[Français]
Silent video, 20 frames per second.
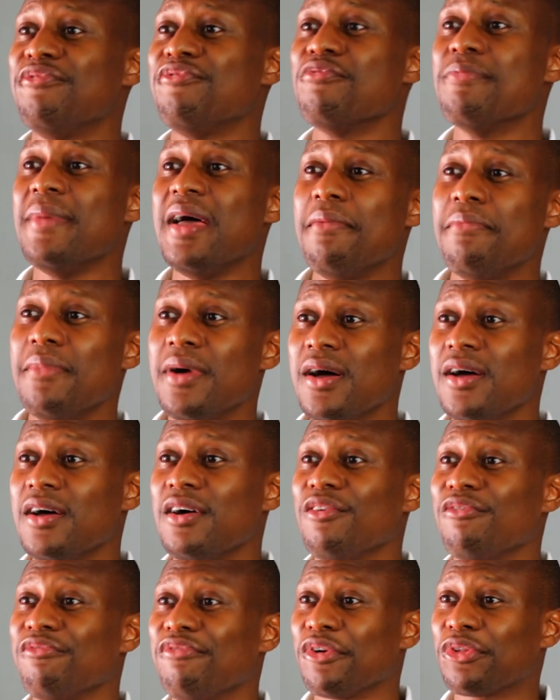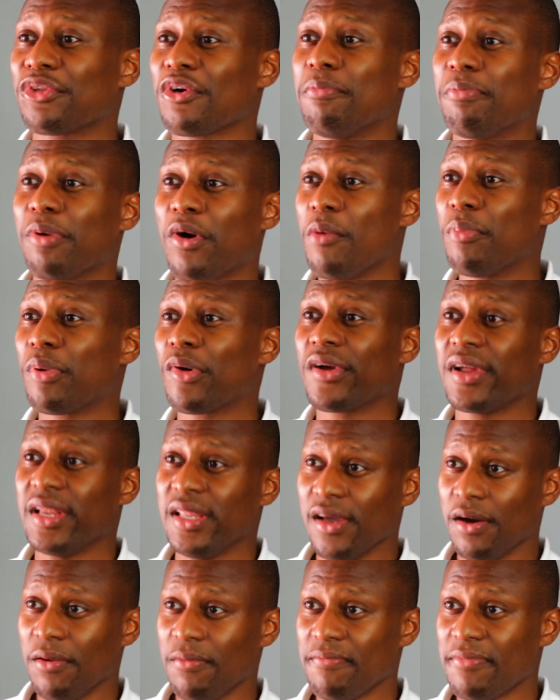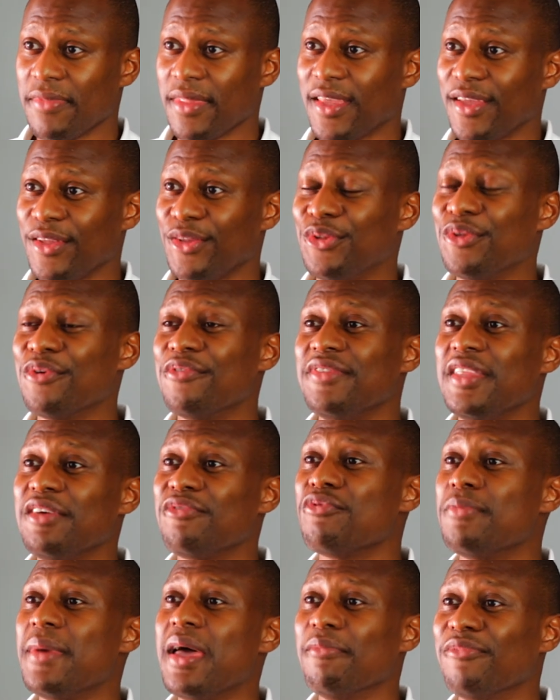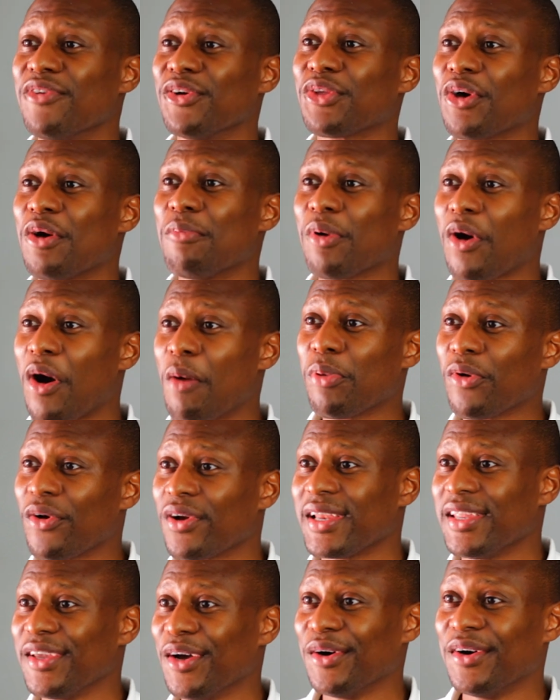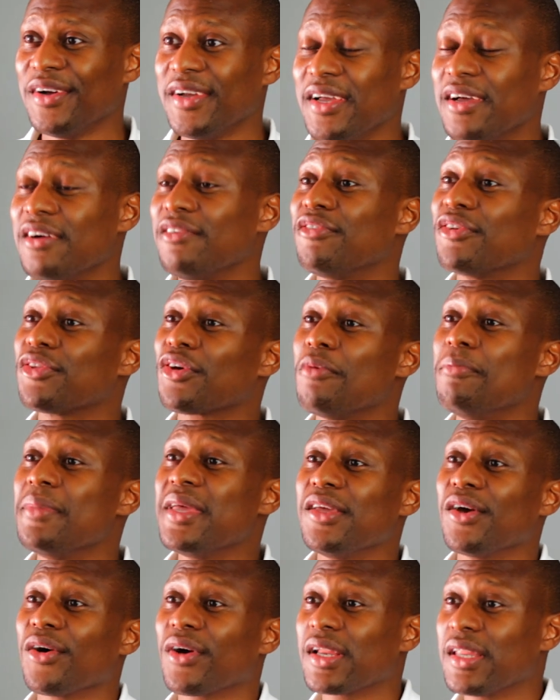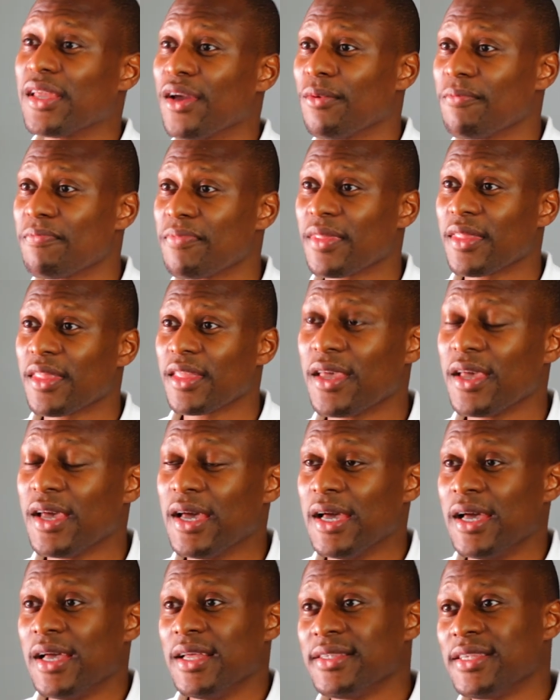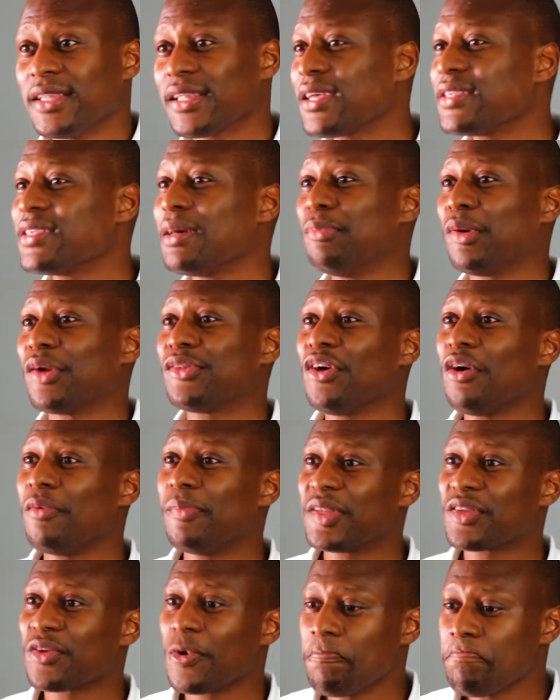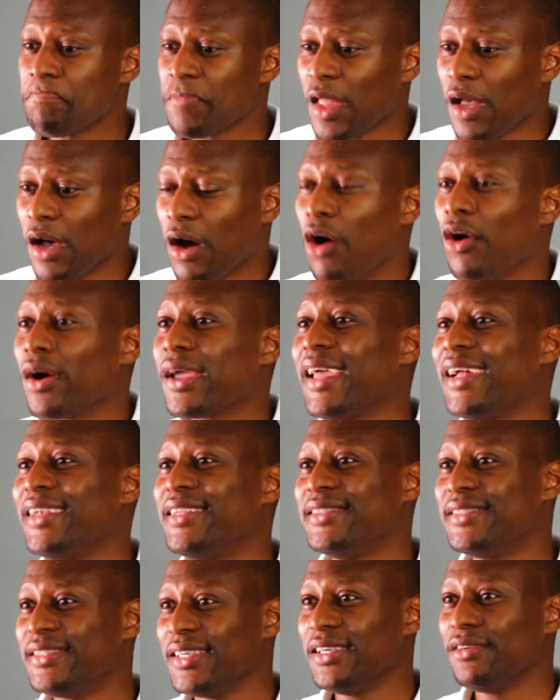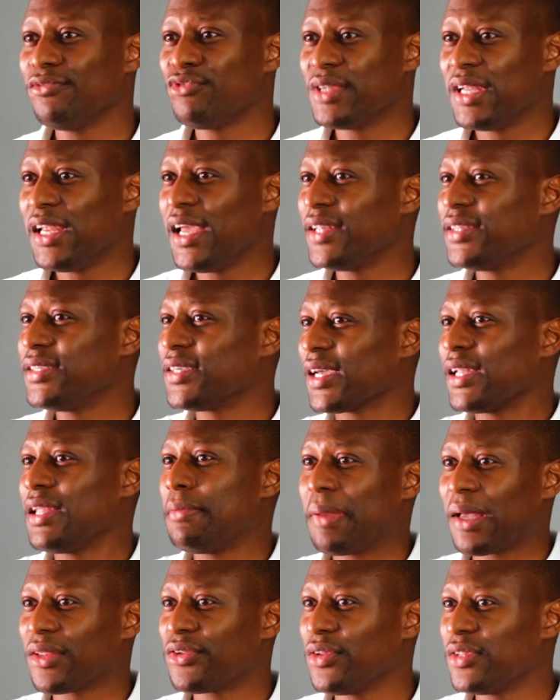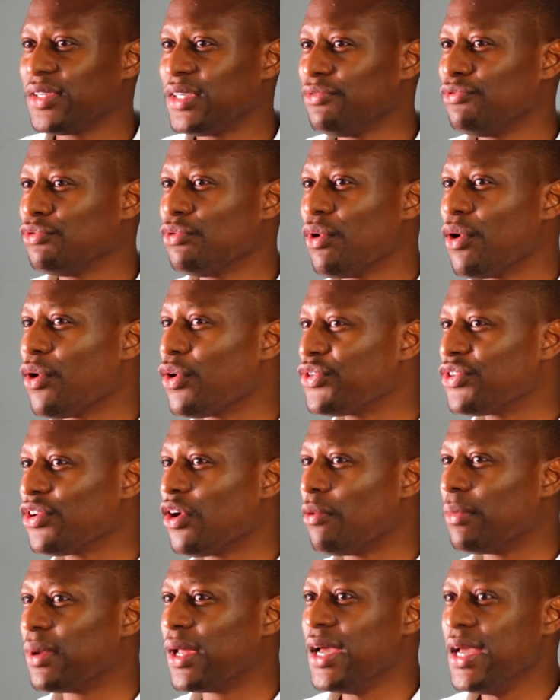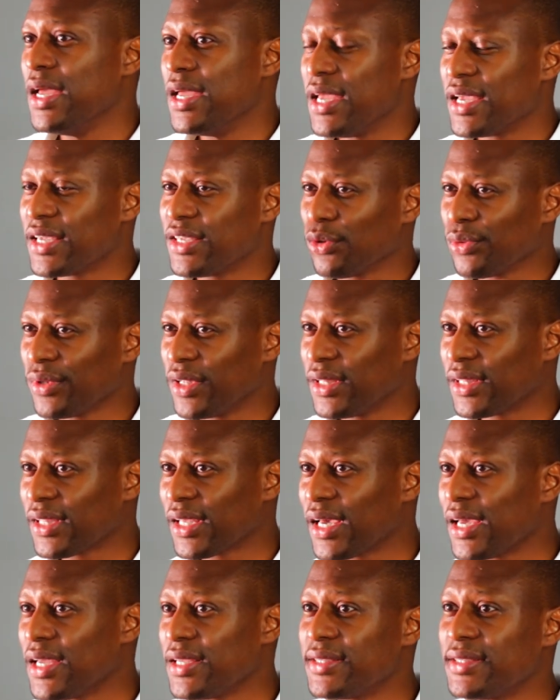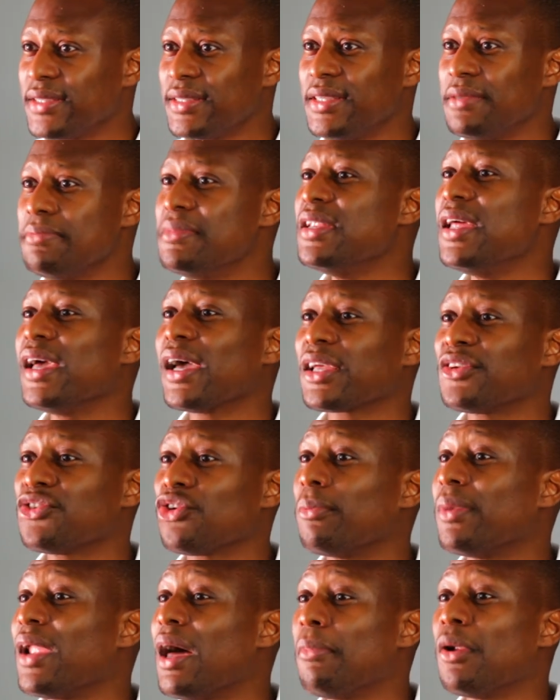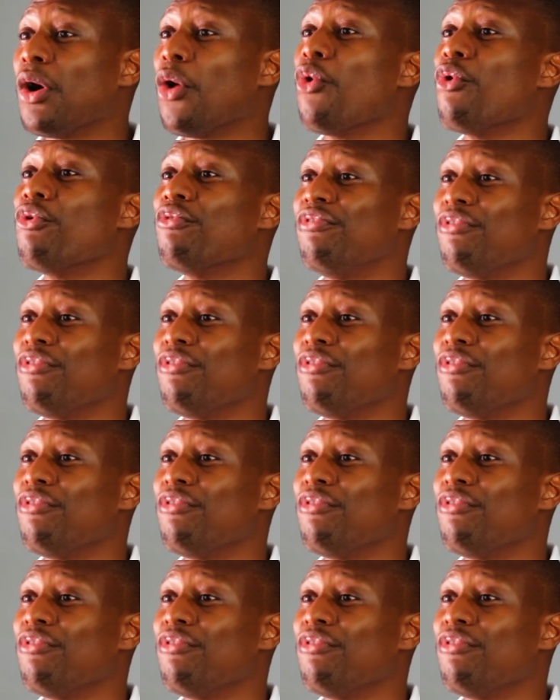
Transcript: vous-même votre propre client. Devenez vous-même votre propre client, votre meilleur client. C'est très important parce que en réalité, vous allez attirer des personnes qui vous ressemblent et qui ont des traits similaires et semblables aux